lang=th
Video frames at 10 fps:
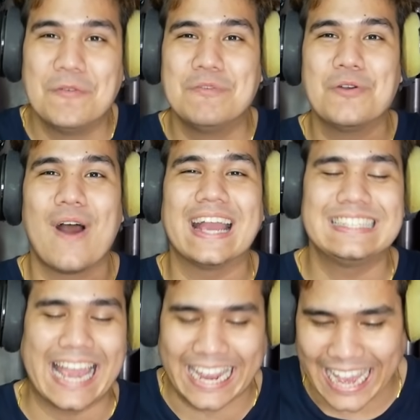มีไหว้
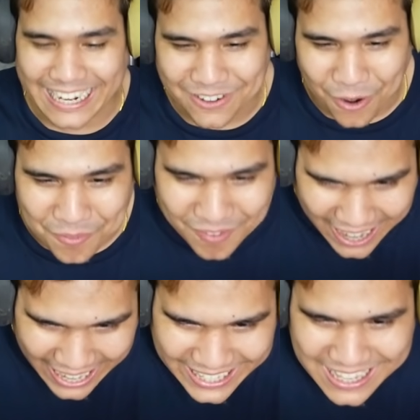แจกการดอก
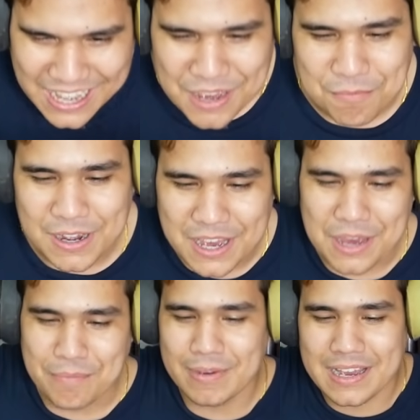ไม้มึง
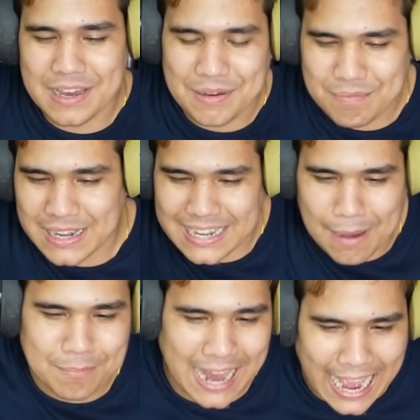มึงมึงก
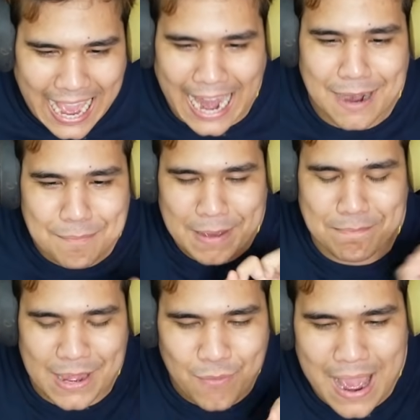ลับหลังหันไป
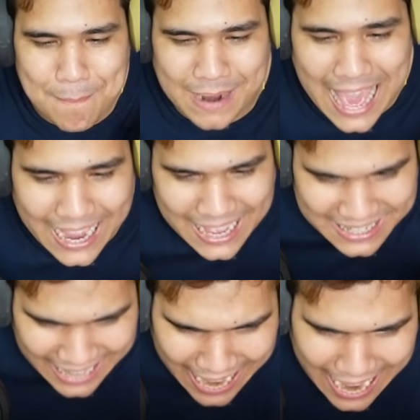ไปไหว้พระข้าง
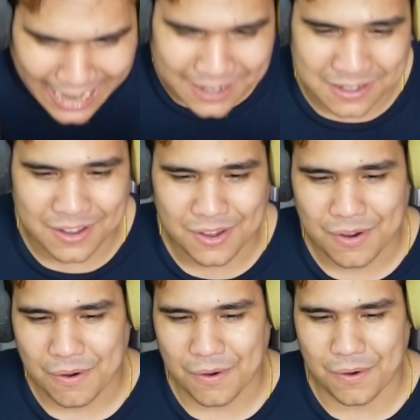หลัง
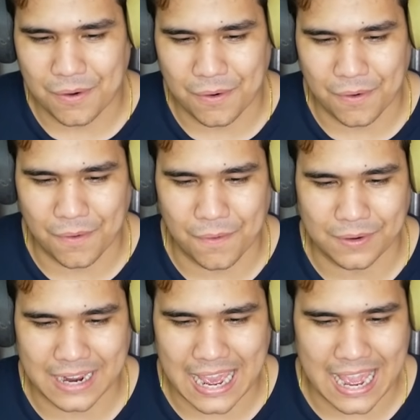โอ้โห
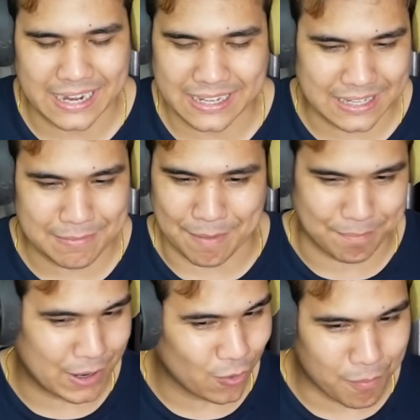นะฮะนี่คือแบบ
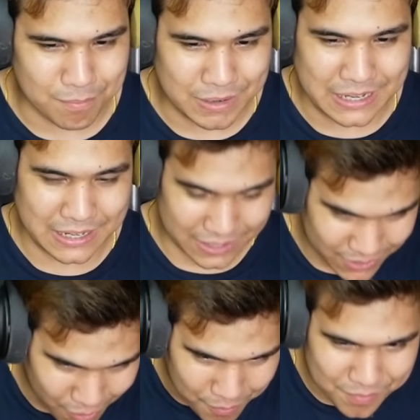พนมมือ
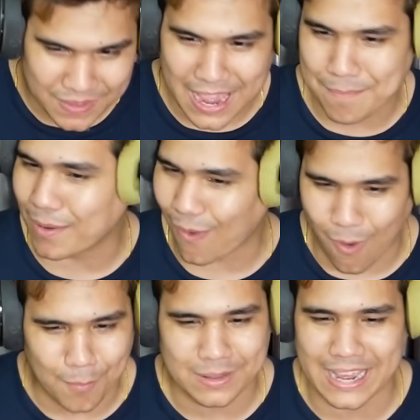ก้มหน้าพร้
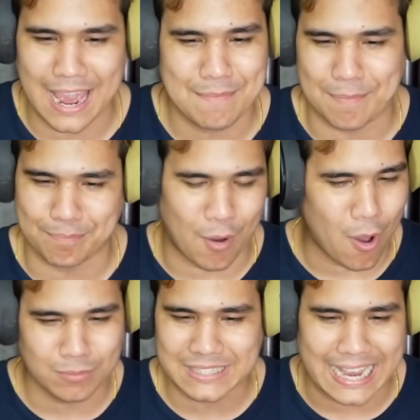อมเลยฮะแบบพร้
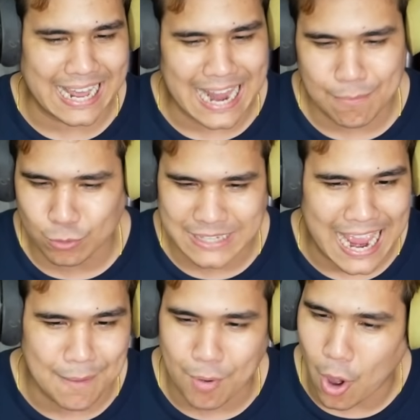อมสักการะบู
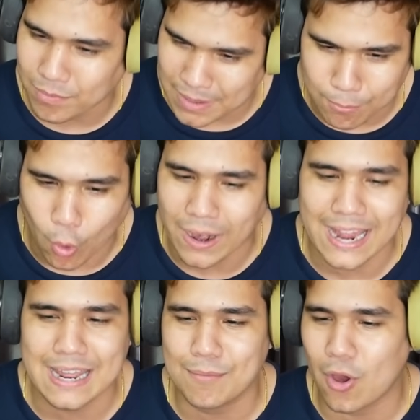ชาพร้อมจะบนแล้
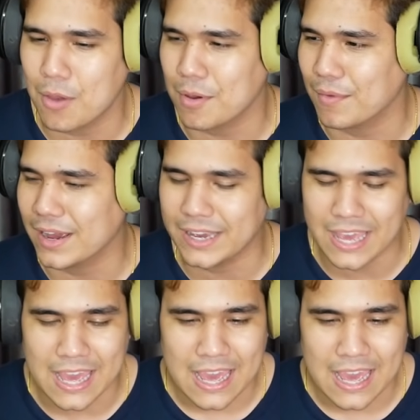วเรียบร้อยแบบว่าเฮ้ย